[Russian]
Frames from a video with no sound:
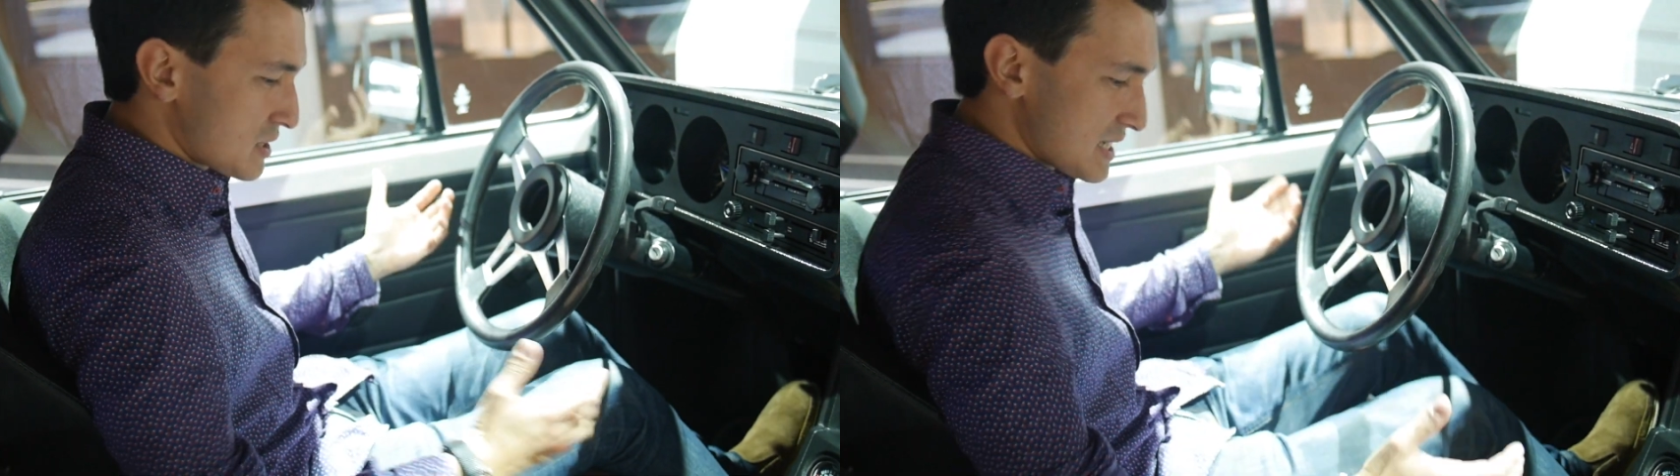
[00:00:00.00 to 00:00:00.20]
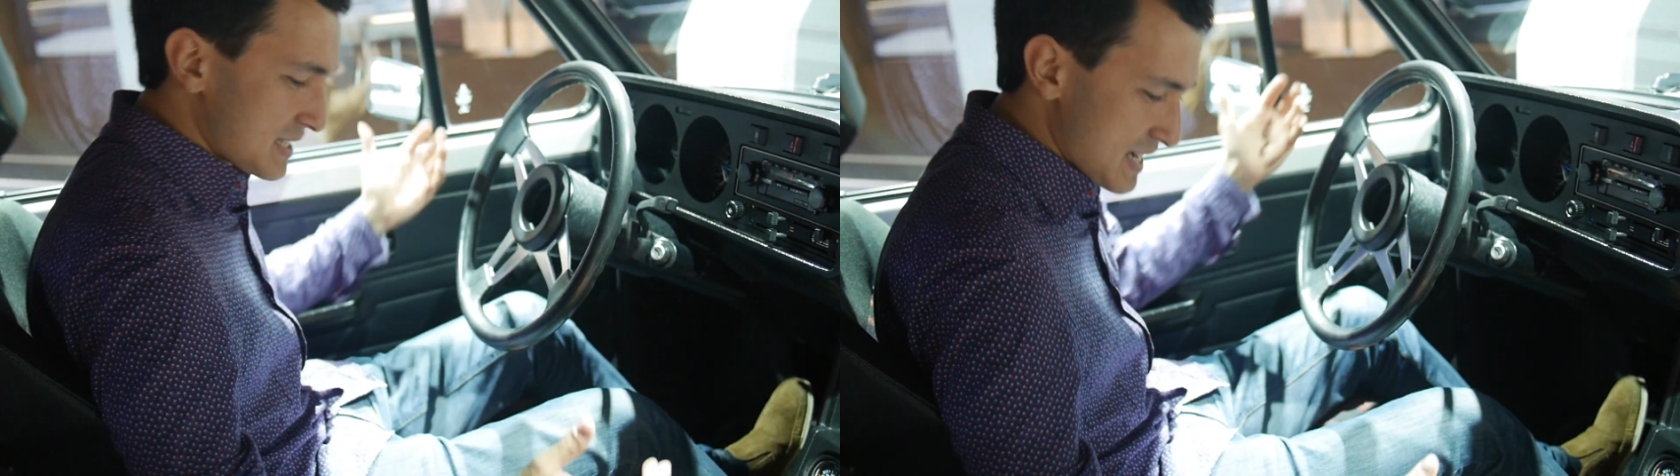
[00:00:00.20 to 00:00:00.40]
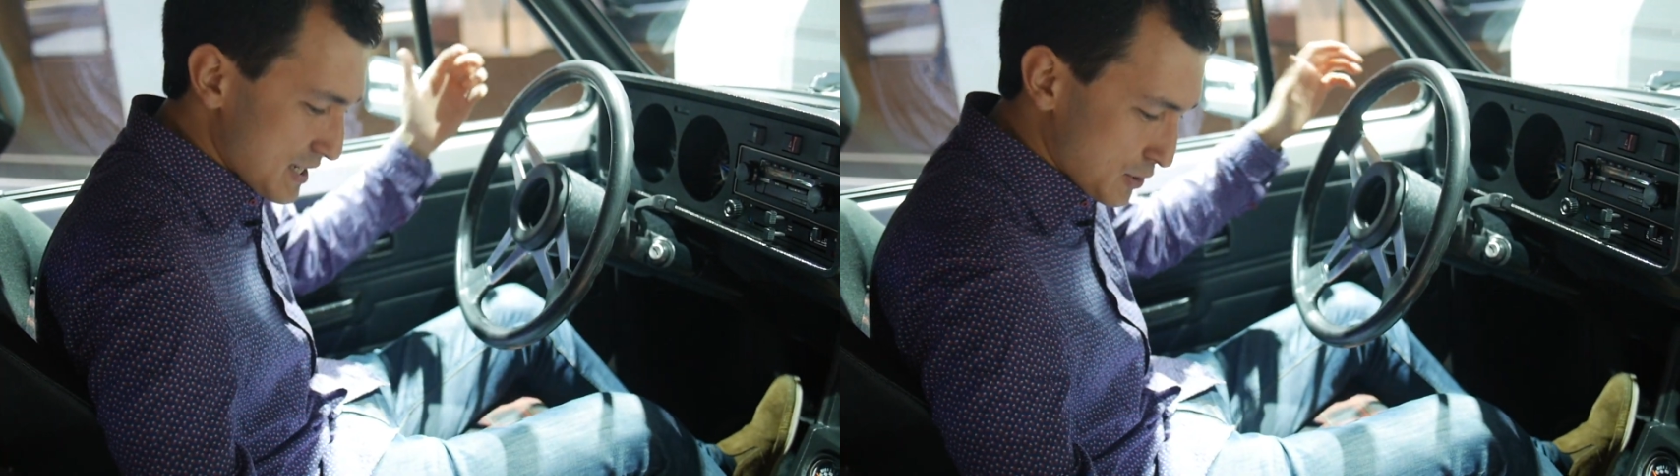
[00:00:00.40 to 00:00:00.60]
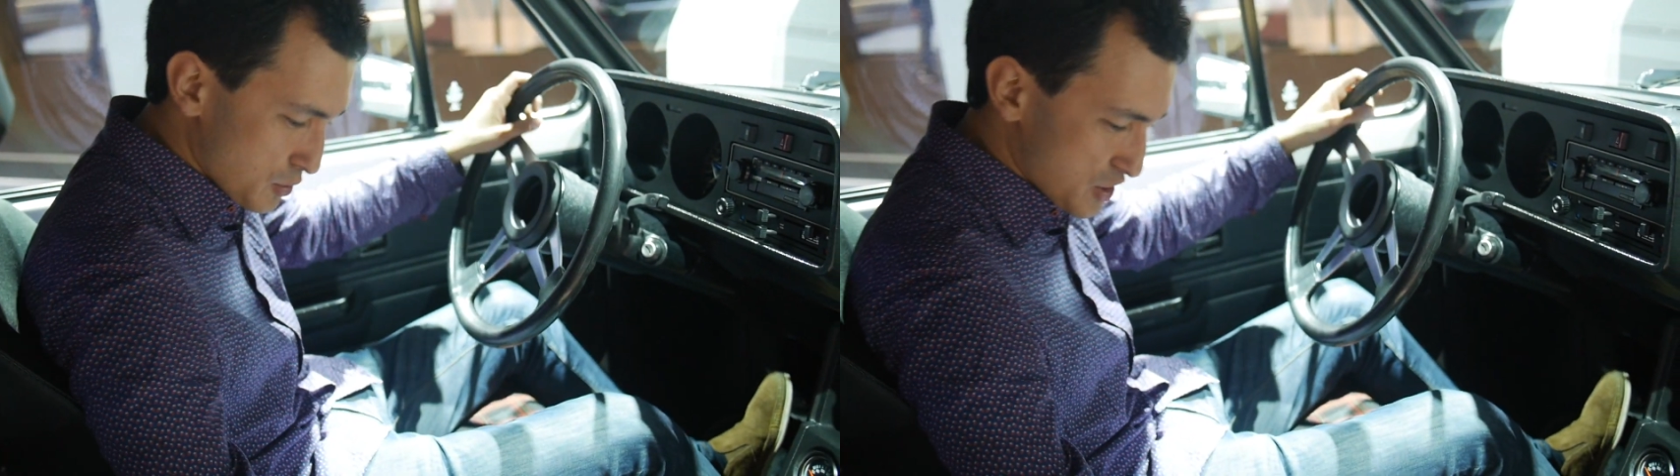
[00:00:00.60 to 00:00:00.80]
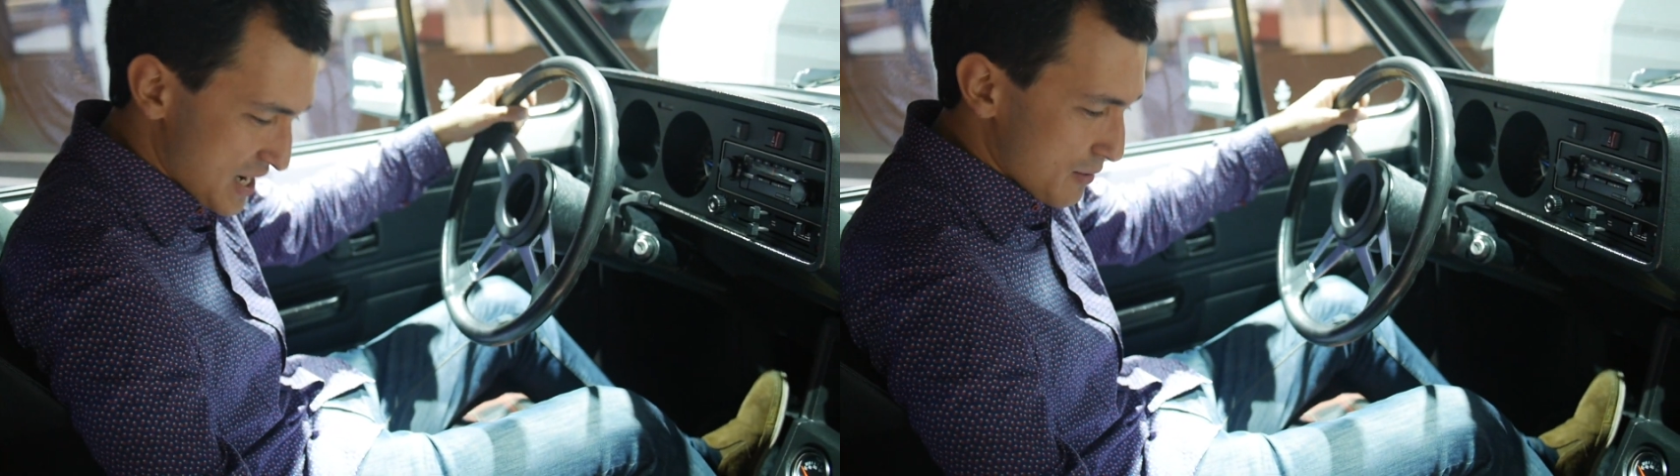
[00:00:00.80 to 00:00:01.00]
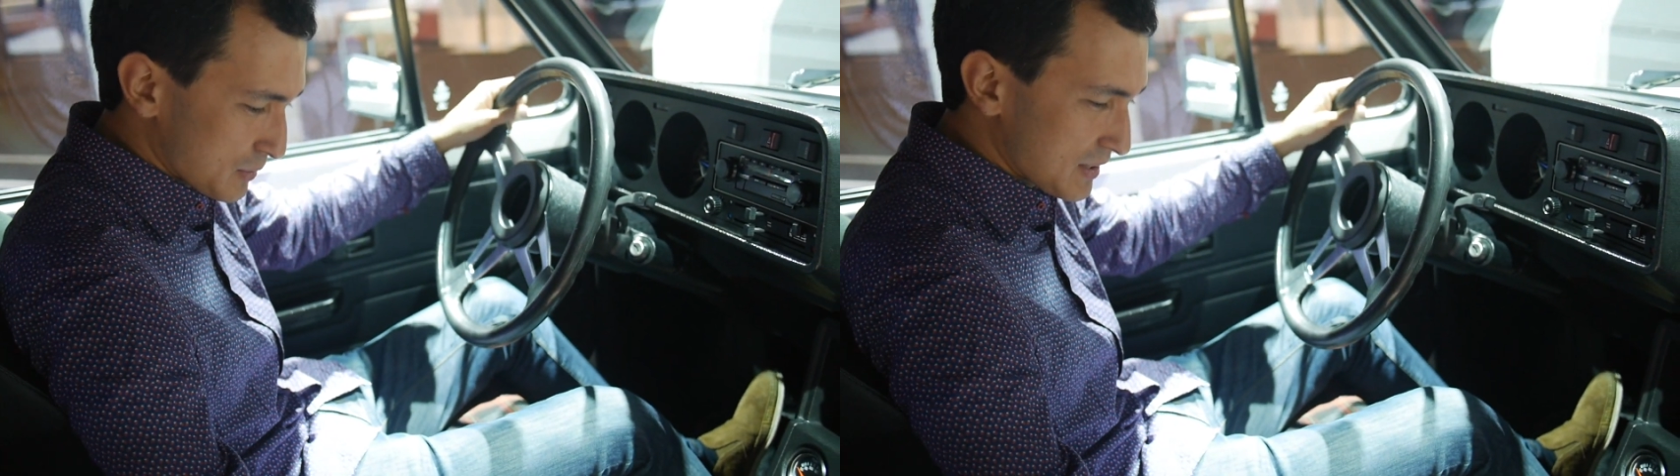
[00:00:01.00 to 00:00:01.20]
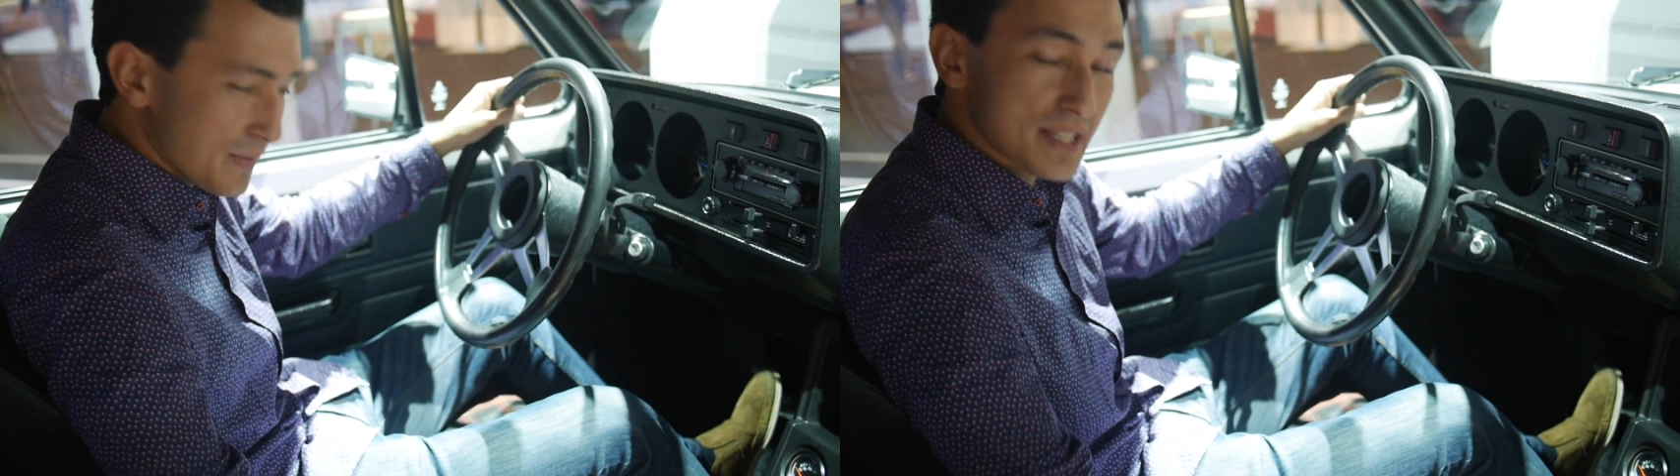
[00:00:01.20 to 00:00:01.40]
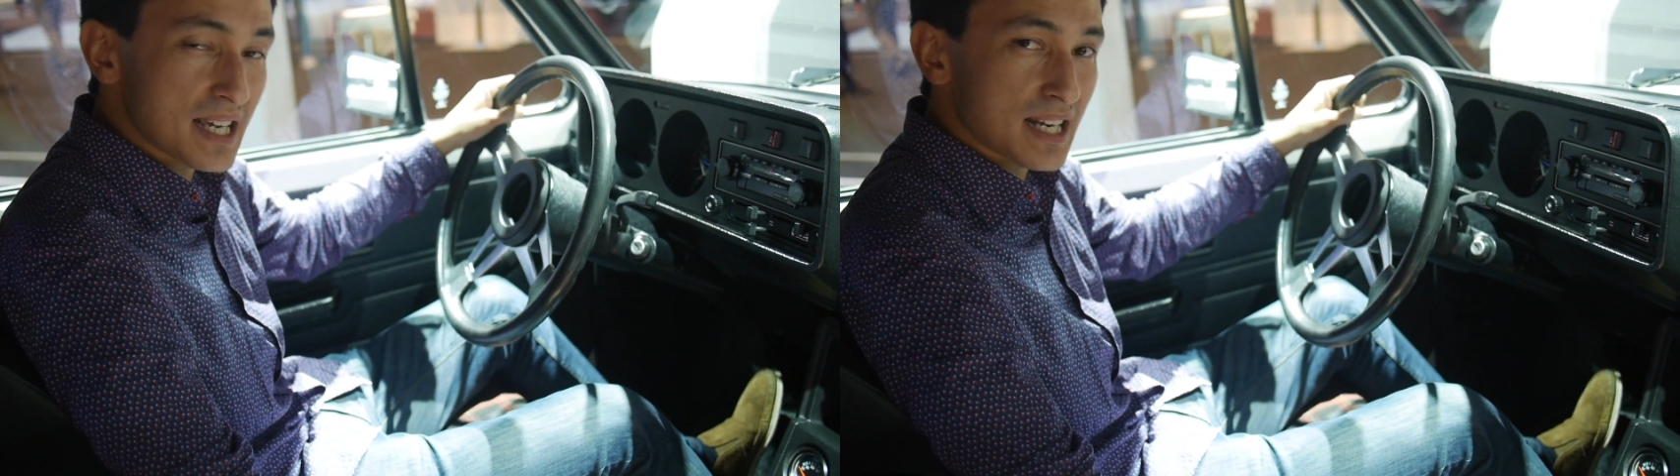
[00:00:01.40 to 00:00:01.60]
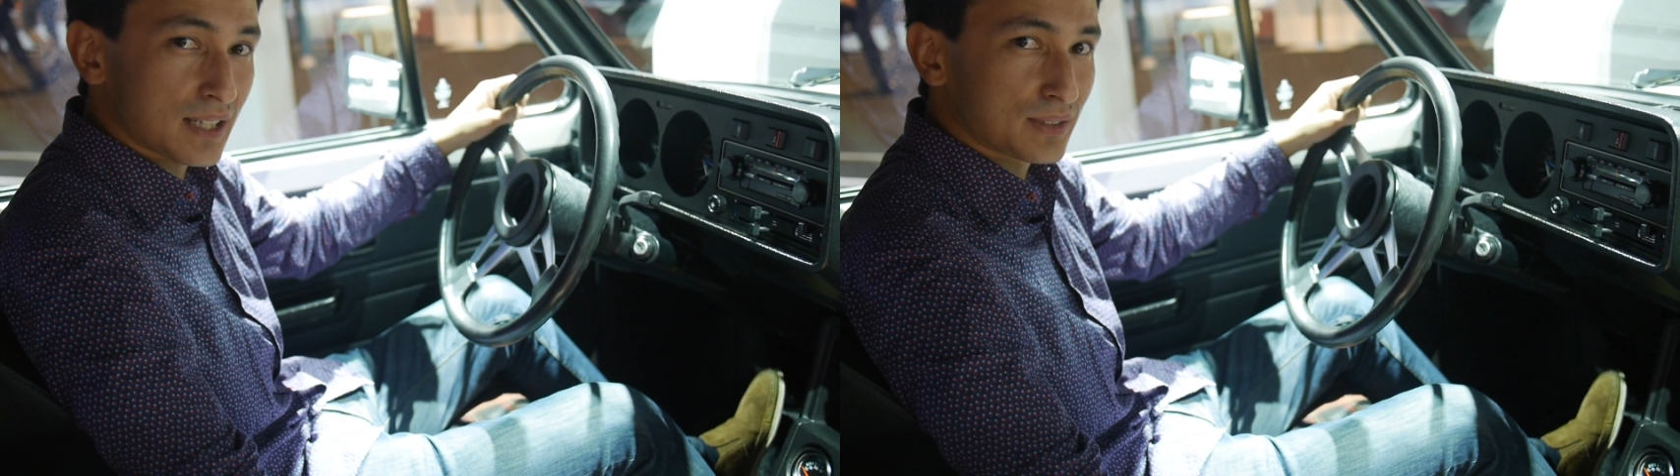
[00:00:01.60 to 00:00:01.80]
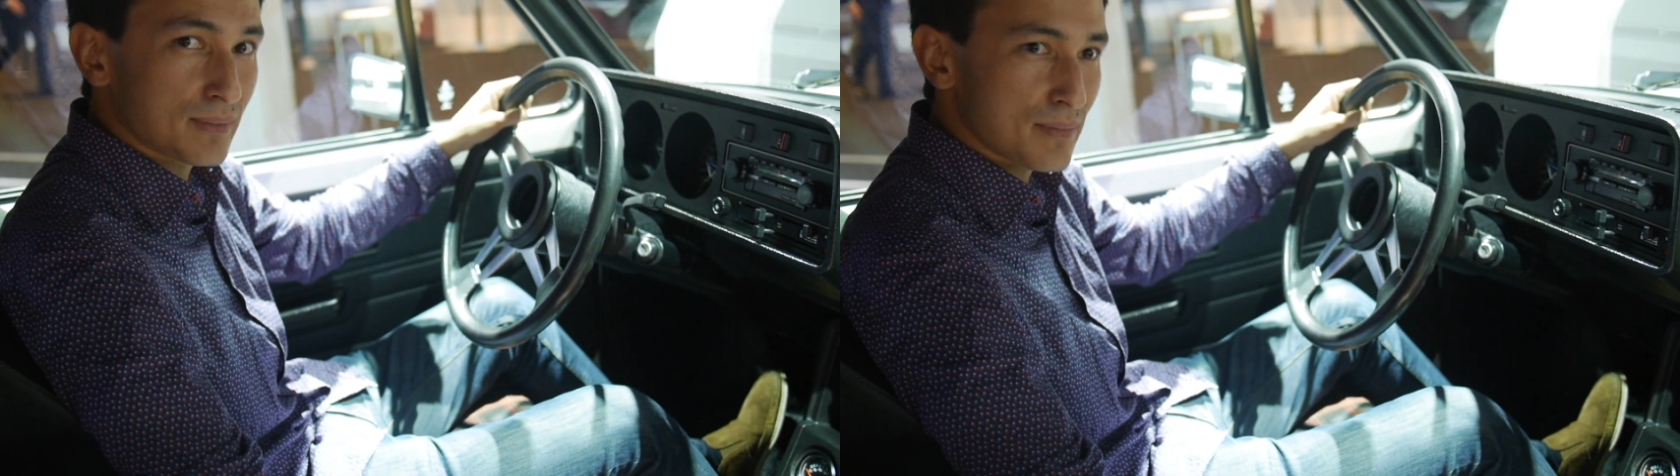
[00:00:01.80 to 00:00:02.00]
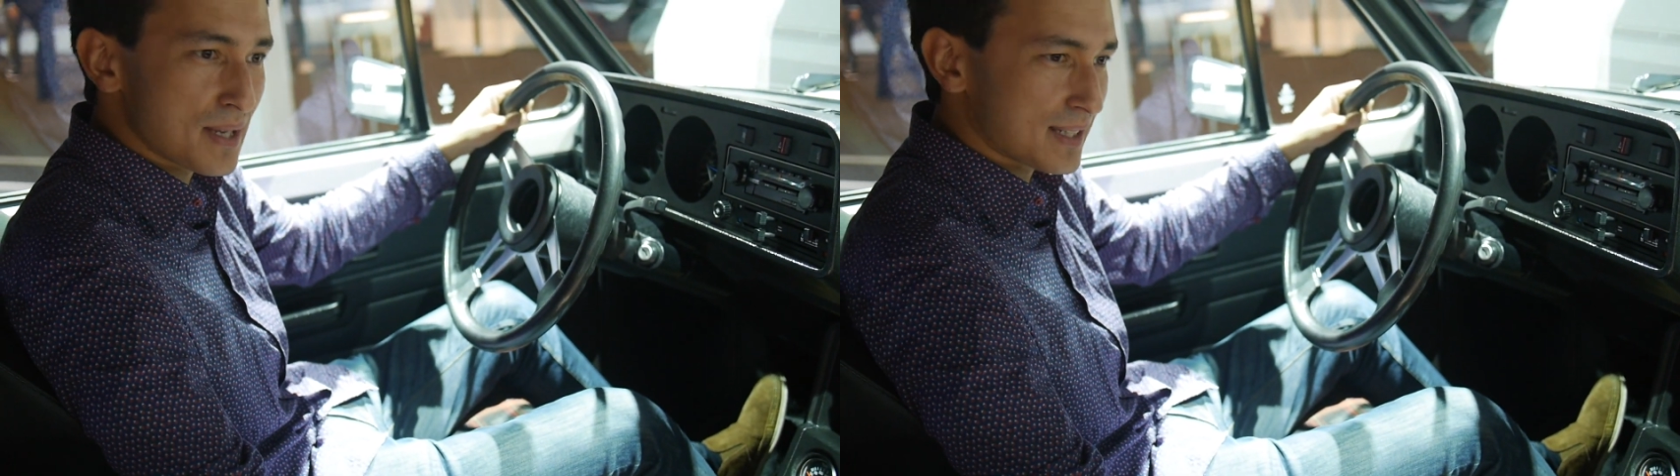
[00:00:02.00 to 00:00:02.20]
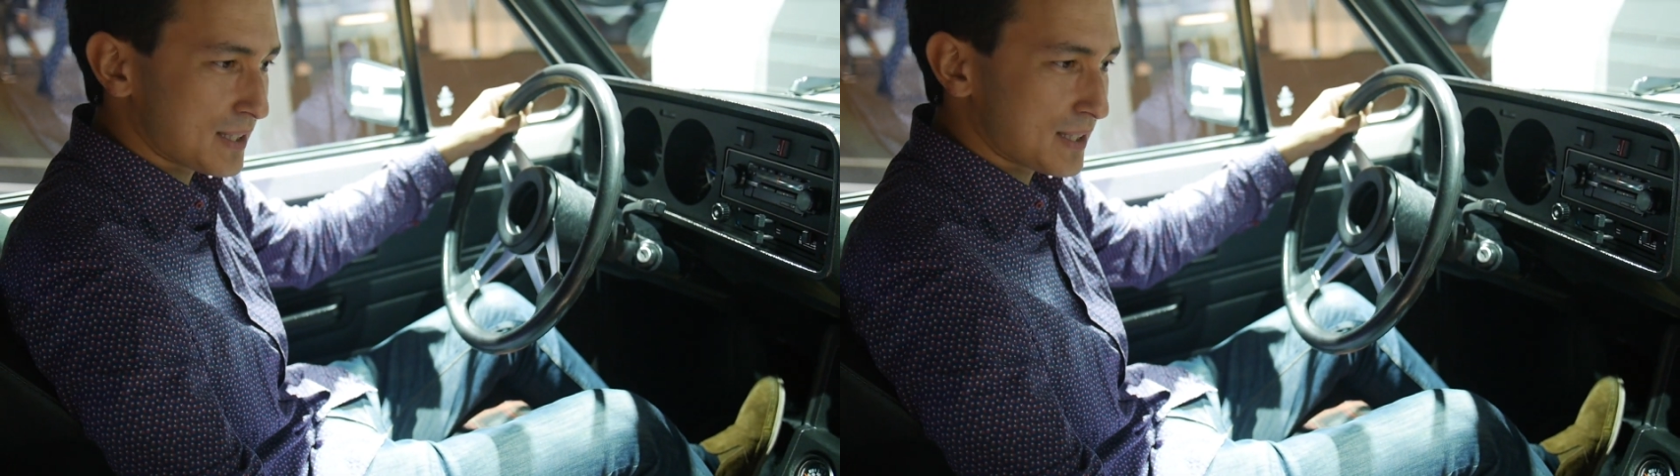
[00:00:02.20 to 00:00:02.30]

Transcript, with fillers: здесь есть душа. Вот на новодельных автомобилях